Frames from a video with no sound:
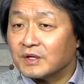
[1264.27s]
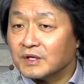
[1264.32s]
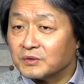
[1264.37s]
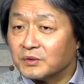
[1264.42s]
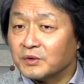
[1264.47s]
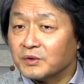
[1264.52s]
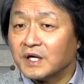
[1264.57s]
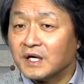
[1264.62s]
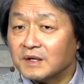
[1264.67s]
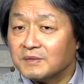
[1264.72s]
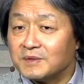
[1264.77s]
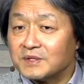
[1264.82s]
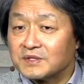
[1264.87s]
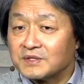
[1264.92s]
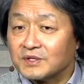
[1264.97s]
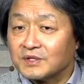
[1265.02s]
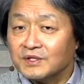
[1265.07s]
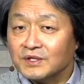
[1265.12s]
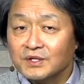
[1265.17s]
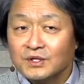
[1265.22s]

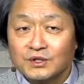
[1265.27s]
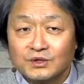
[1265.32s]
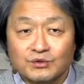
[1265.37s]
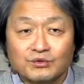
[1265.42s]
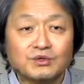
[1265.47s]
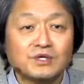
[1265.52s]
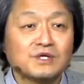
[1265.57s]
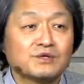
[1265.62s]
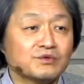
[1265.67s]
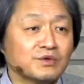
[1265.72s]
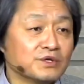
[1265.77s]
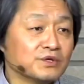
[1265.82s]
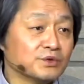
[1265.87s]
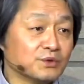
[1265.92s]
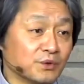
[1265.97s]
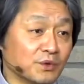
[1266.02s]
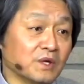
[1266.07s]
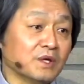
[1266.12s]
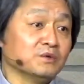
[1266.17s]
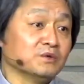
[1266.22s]
동행하면서 누릴 수 있는
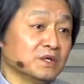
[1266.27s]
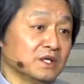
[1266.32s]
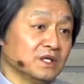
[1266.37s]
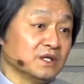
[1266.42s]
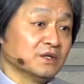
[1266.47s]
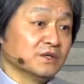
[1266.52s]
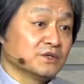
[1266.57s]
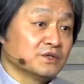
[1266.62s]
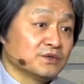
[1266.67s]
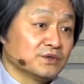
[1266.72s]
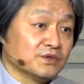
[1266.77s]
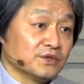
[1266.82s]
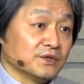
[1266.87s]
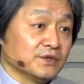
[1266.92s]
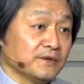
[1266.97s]
놀라운 일인 것이죠.